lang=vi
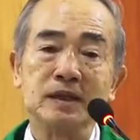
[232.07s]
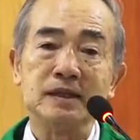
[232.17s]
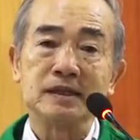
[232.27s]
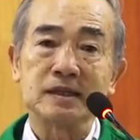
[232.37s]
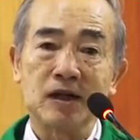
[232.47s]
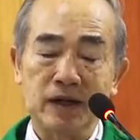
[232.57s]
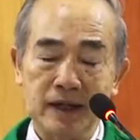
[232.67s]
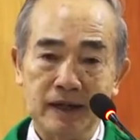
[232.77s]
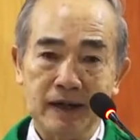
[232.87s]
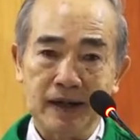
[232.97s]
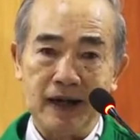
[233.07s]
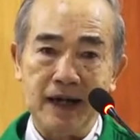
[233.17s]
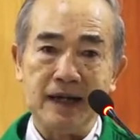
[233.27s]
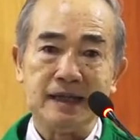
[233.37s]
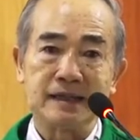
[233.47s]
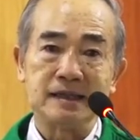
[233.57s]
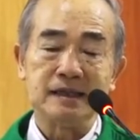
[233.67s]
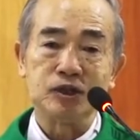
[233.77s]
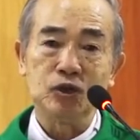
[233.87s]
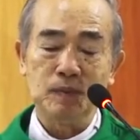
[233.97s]
thương xót cần sự
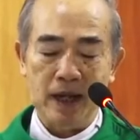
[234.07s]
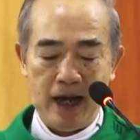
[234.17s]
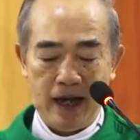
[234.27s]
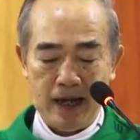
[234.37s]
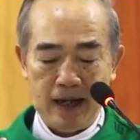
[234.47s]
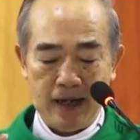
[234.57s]
giúp đỡ